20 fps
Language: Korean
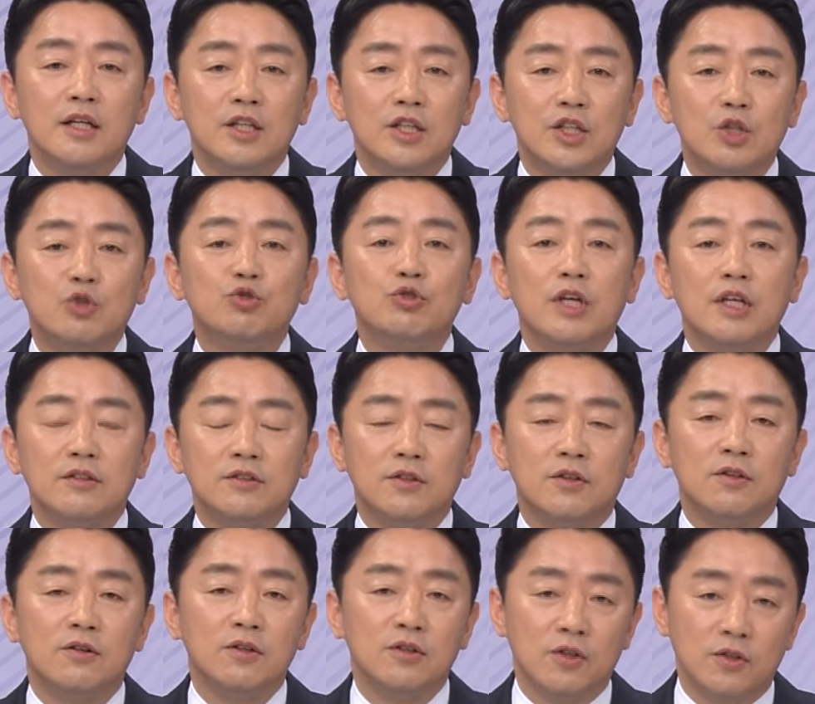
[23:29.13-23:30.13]
이
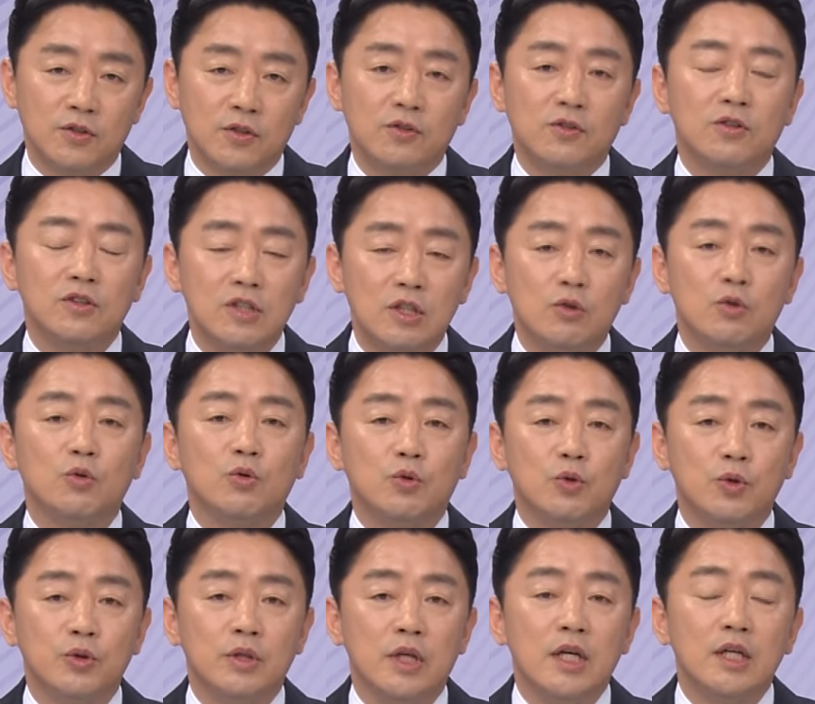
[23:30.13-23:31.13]
중에서 여섯 건 일곱
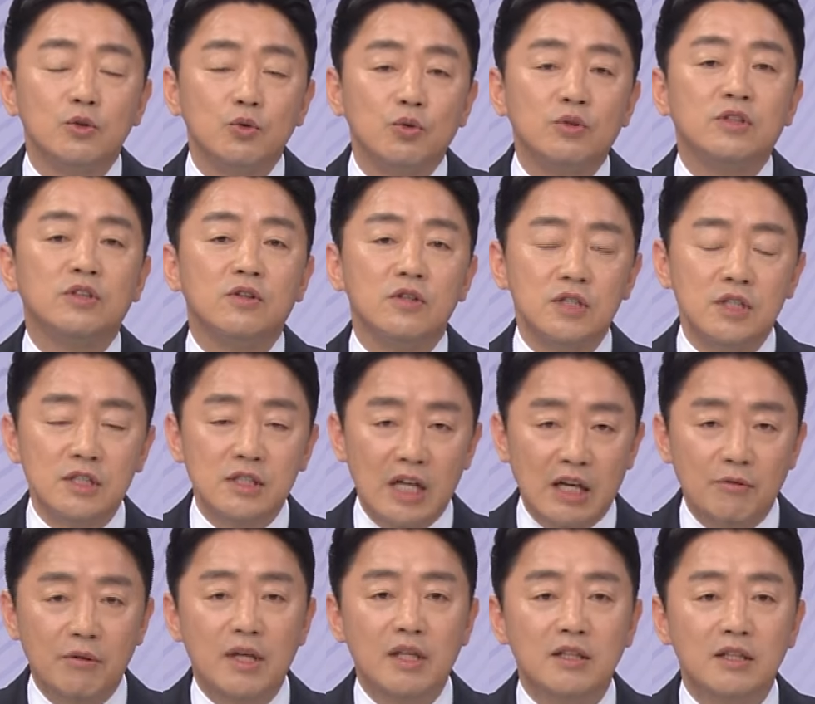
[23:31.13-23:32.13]
건 또 그것이
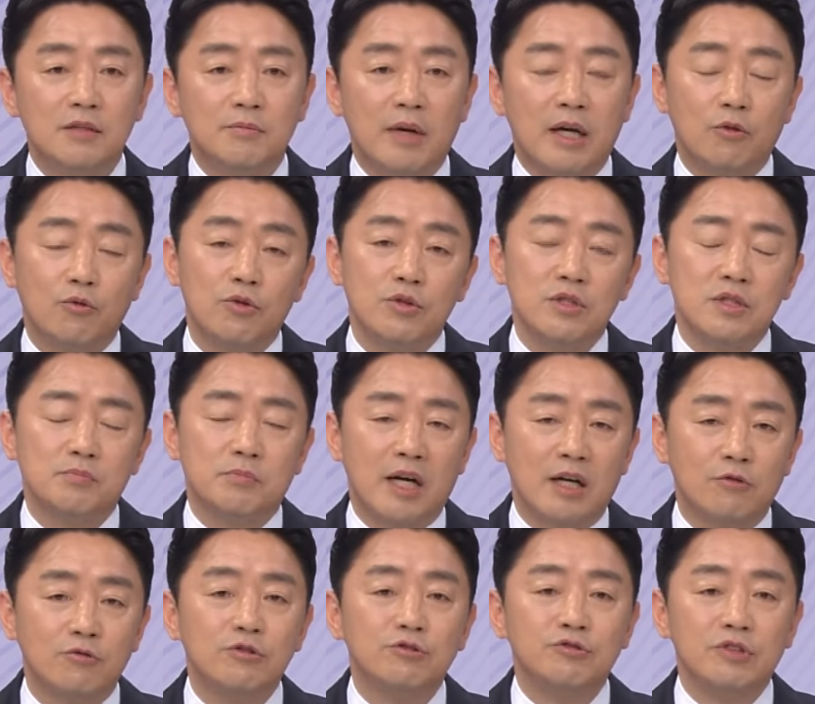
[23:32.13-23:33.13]
사회를 바꿔,
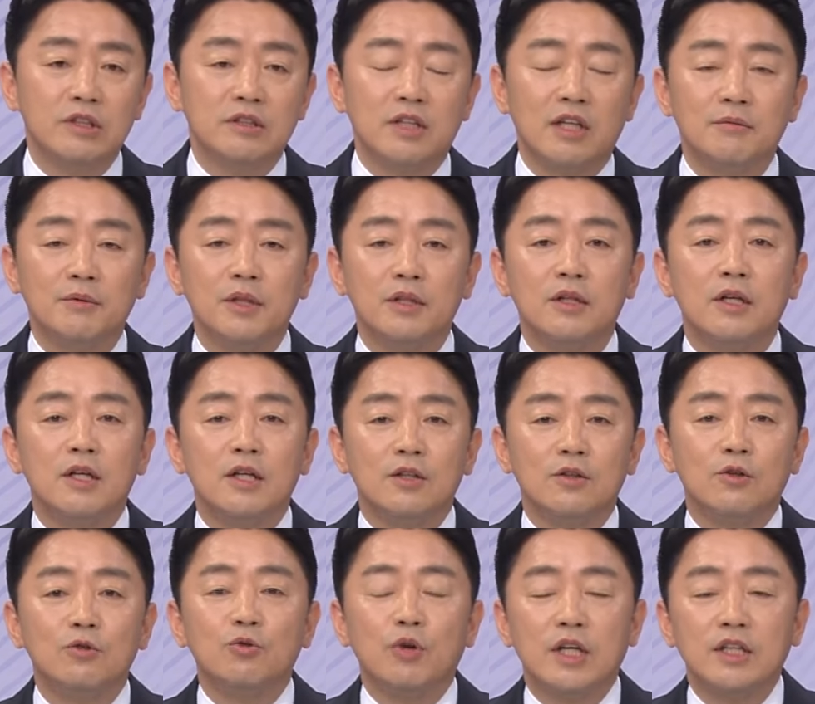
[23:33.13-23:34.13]
바꿀 수 있다면
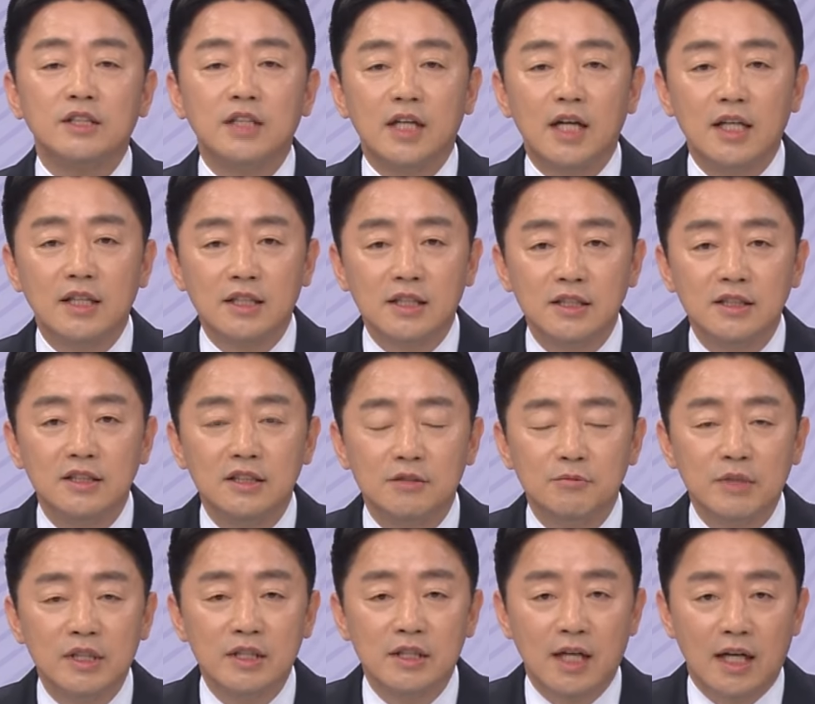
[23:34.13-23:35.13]
그건 굉장한 큰
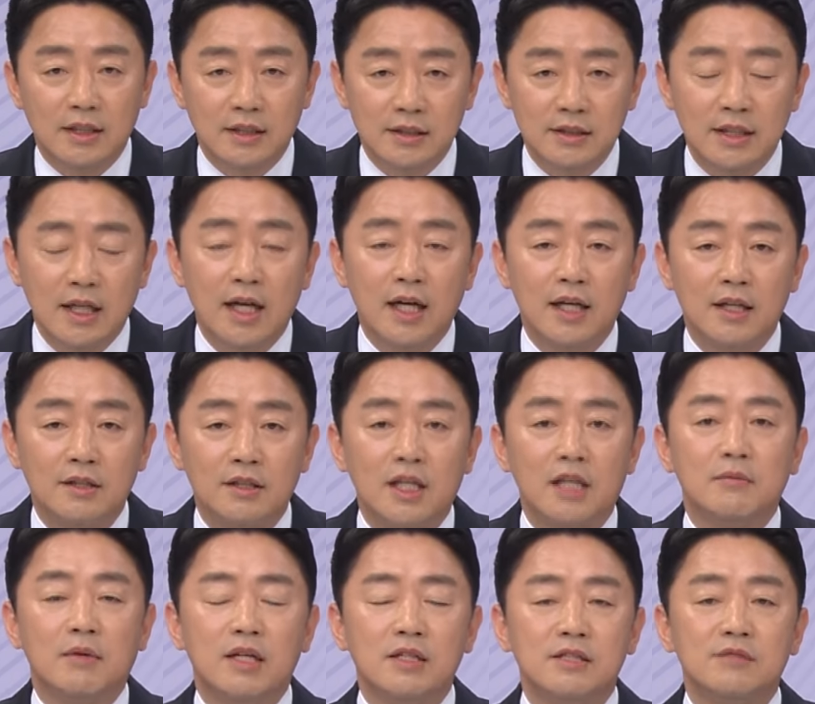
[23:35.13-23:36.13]
의미를 가진다 이렇게
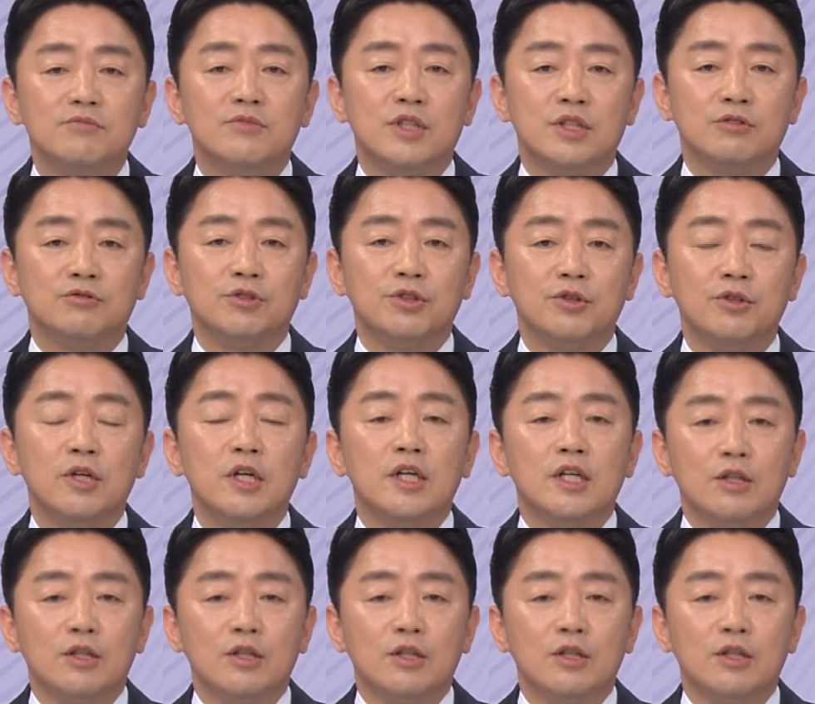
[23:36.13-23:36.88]
말씀드리고요.